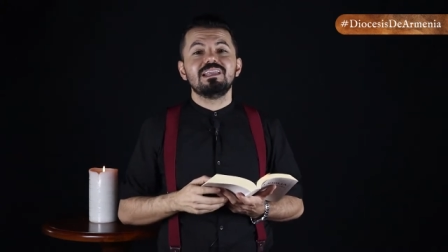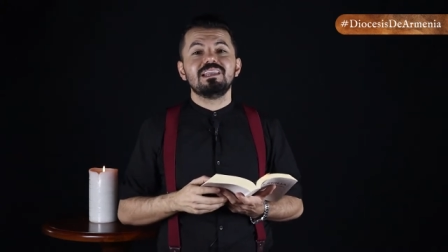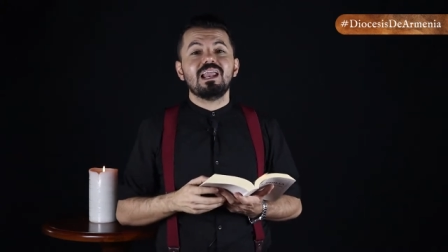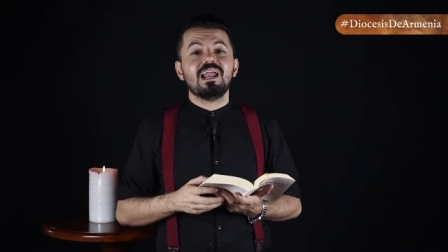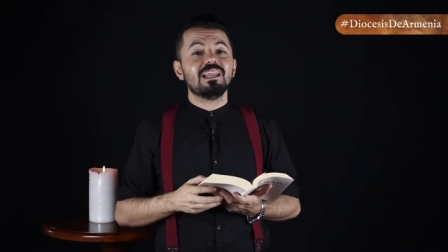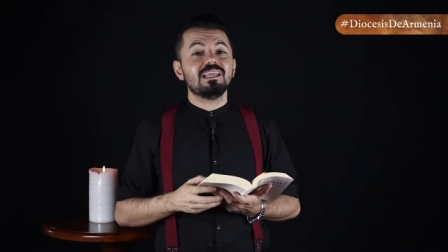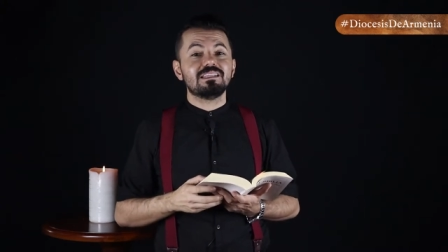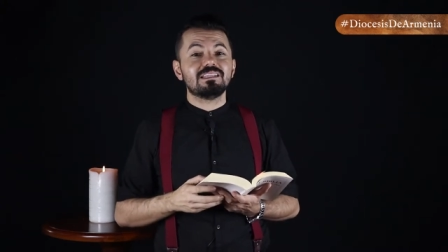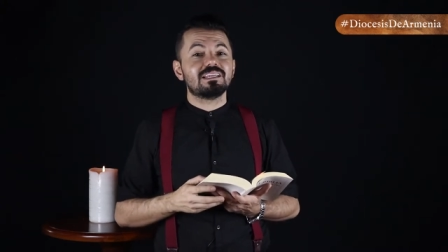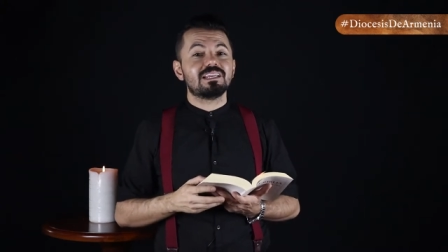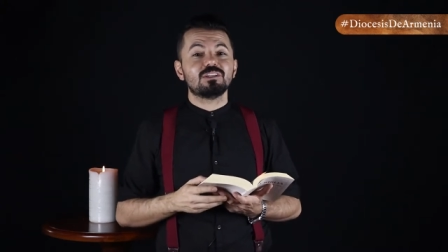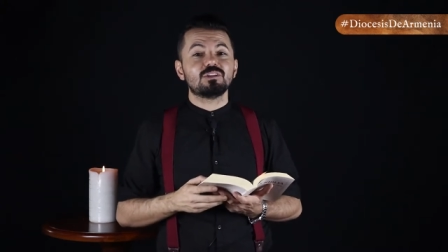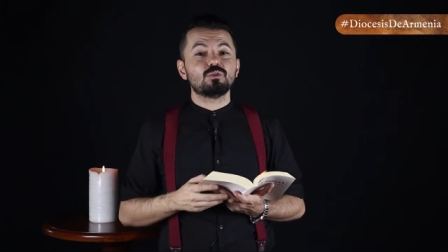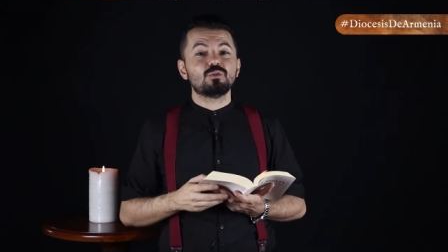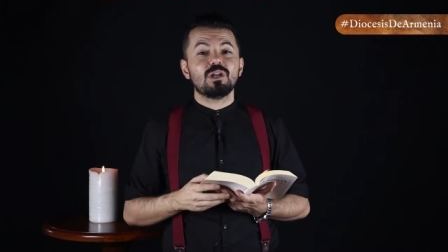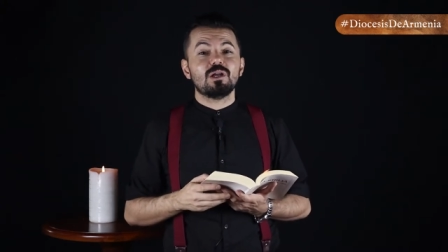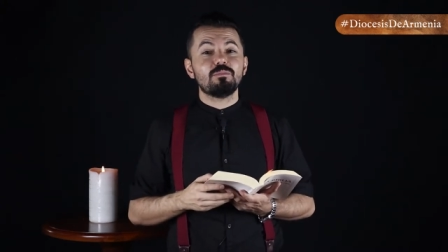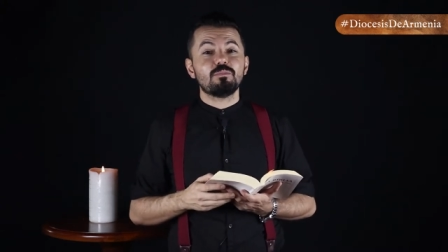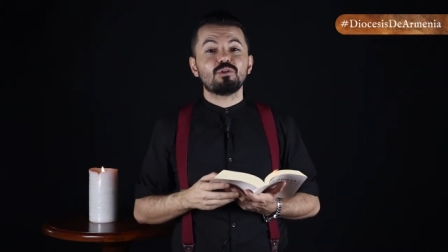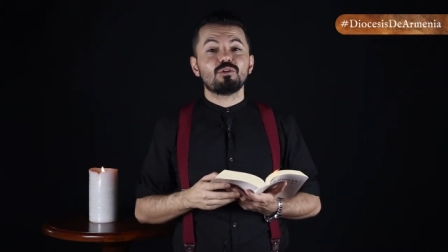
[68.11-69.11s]
la
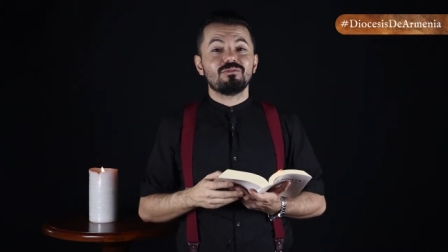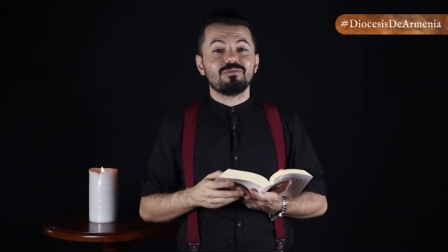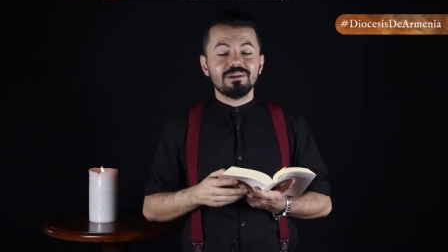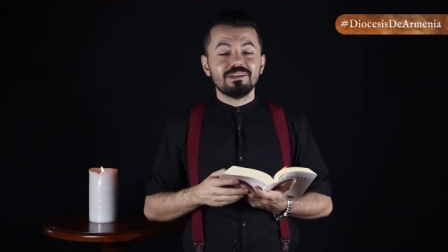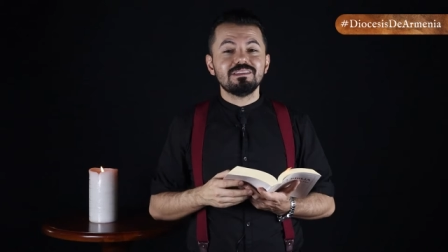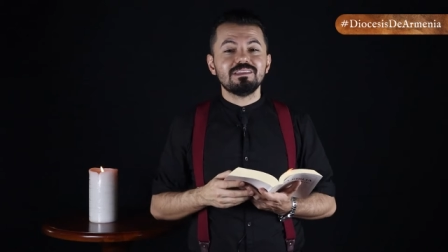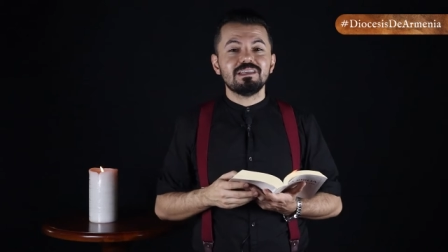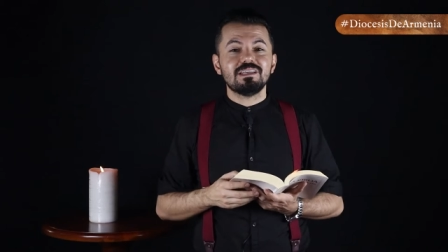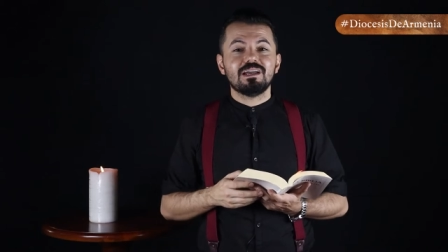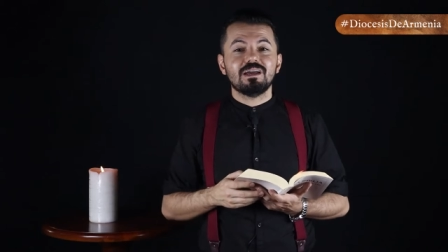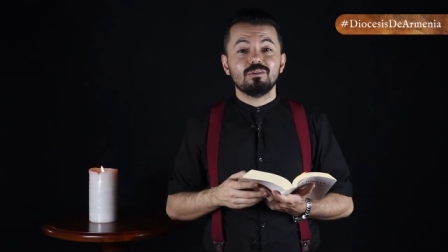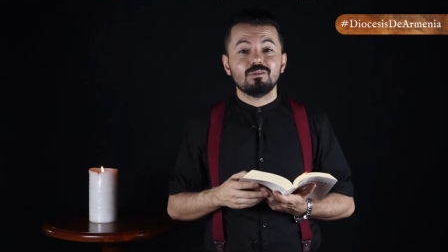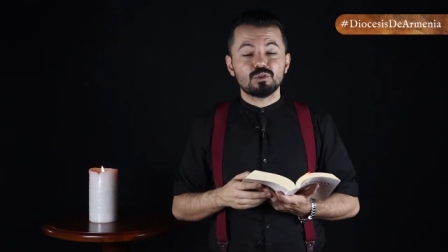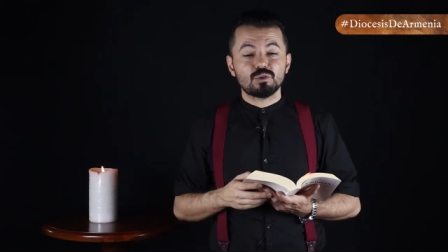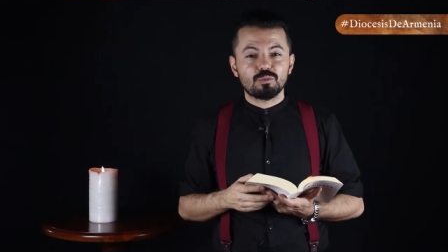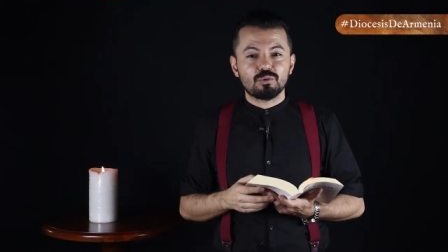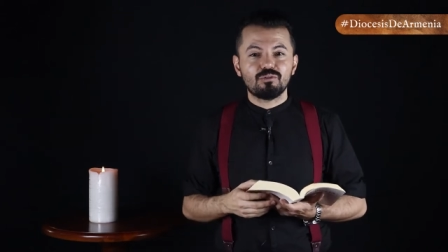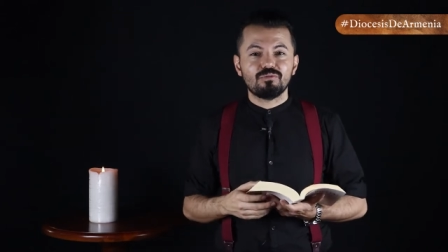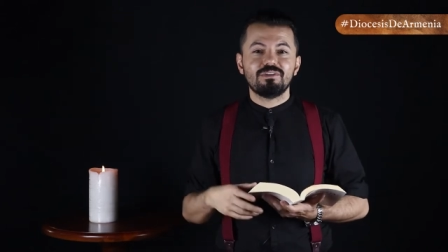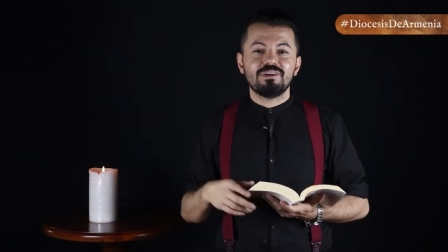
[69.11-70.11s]
literatura profética,
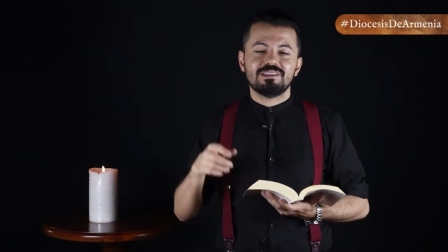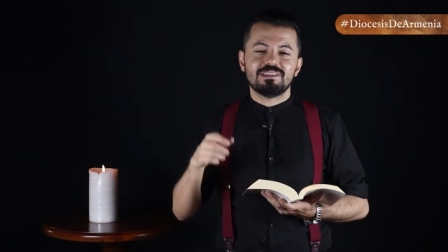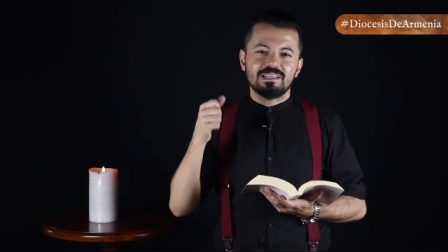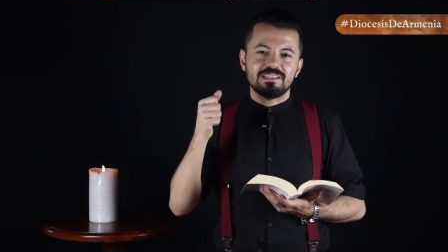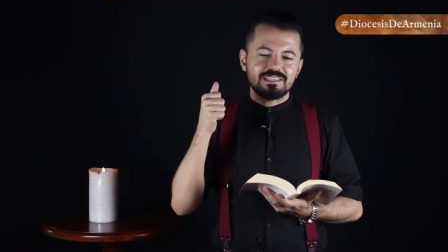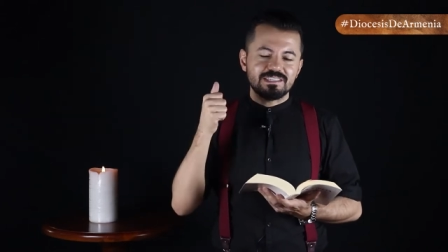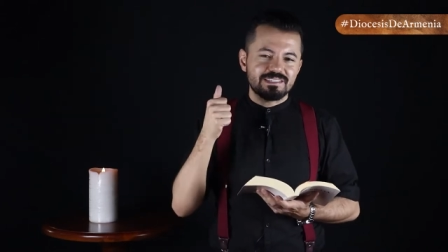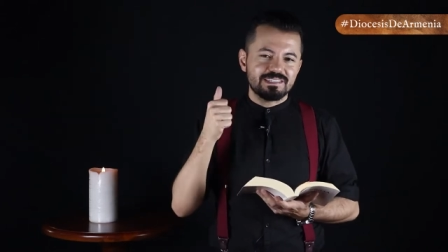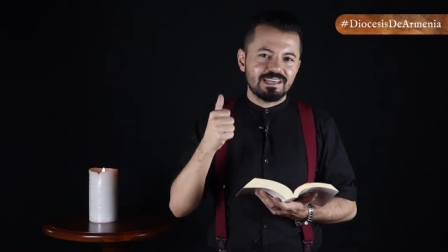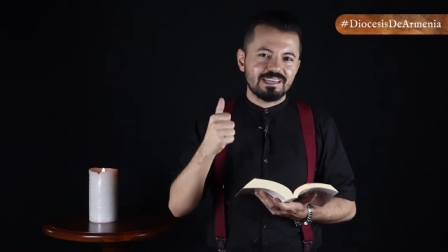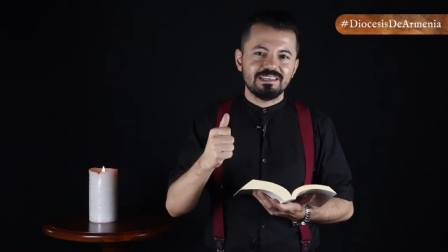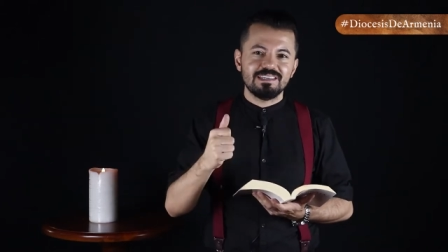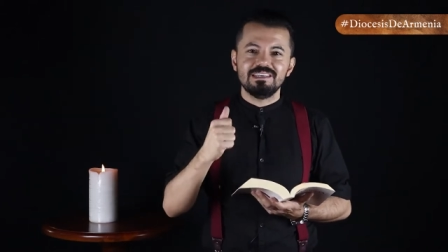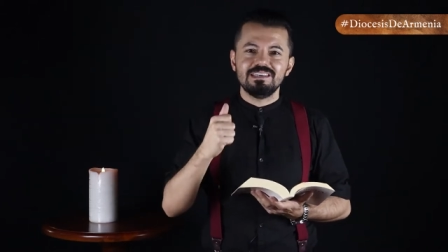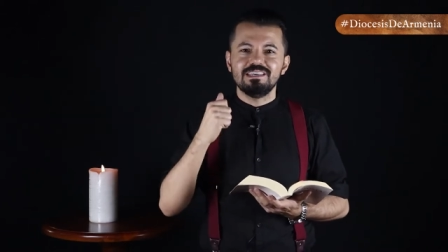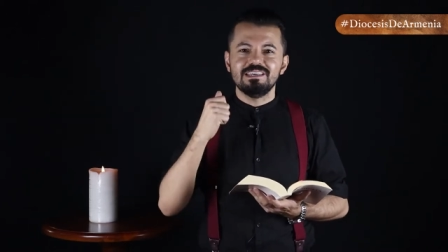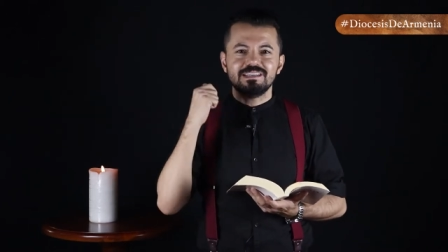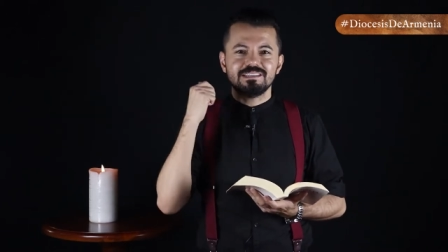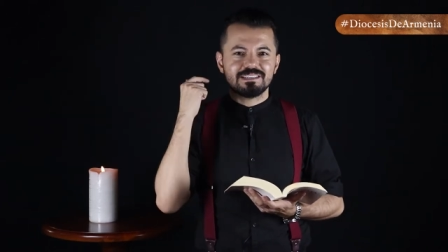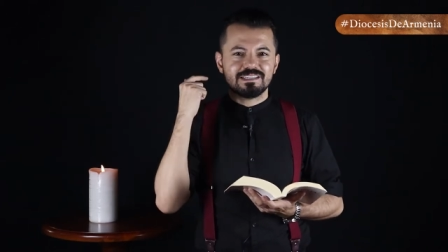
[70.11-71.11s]
los profetas
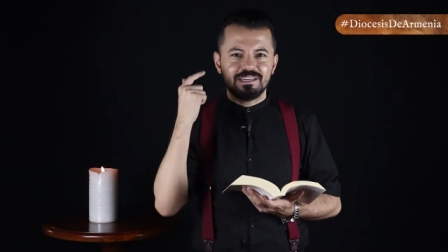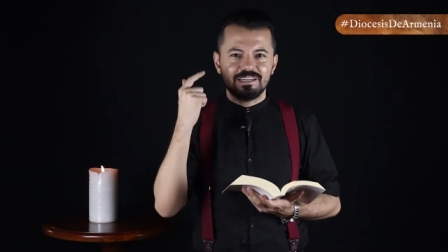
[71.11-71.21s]
Isaías,